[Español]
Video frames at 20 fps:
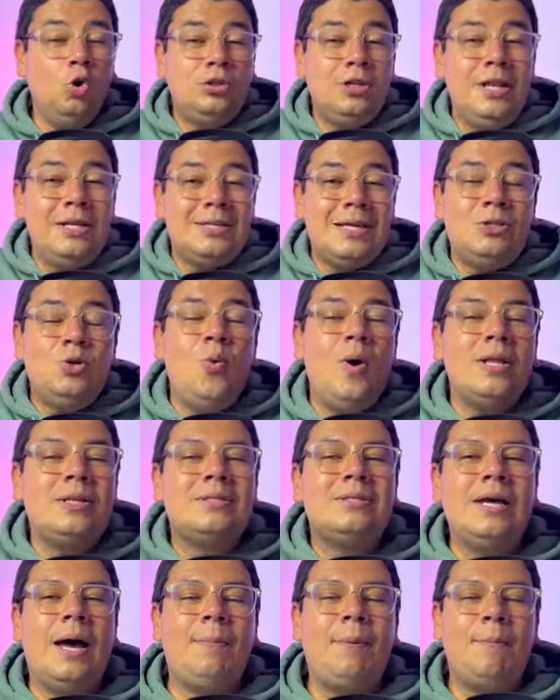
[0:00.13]
¿Utilizas
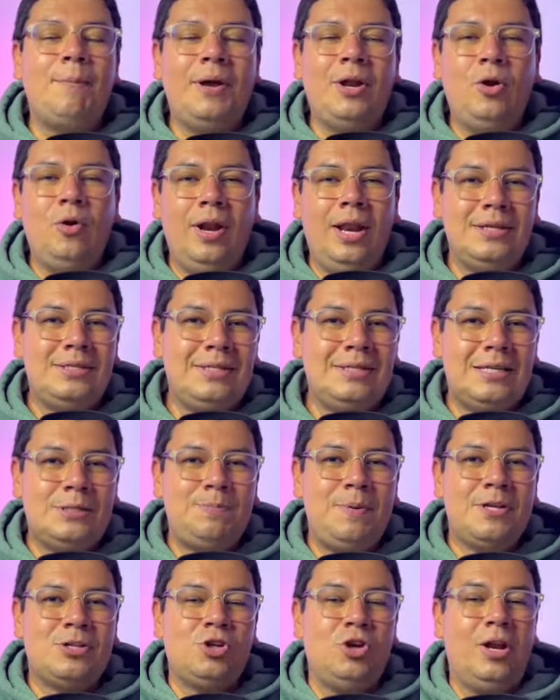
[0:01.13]
WhatsApp pero
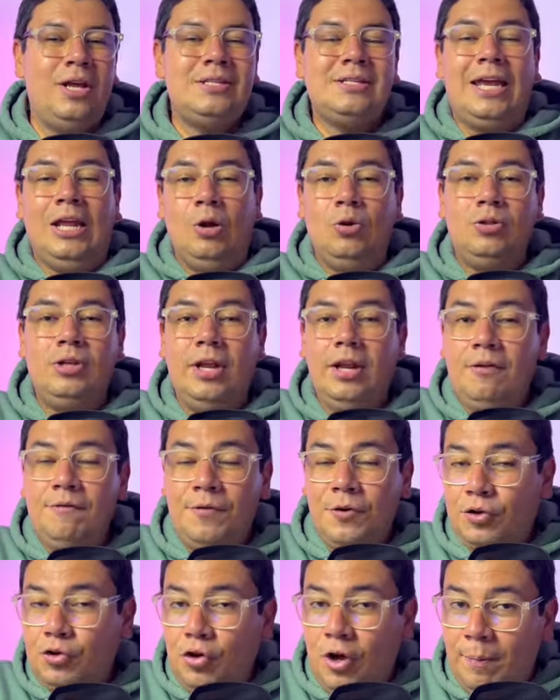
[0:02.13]
eres de esas personas que no
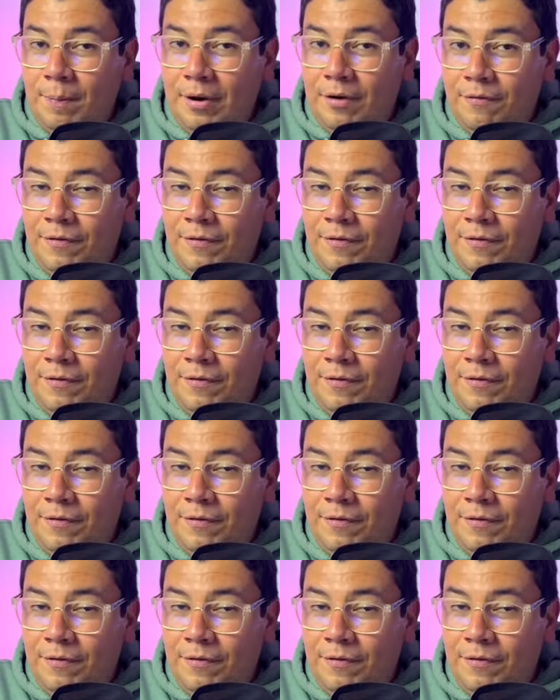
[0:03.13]
tienen foto de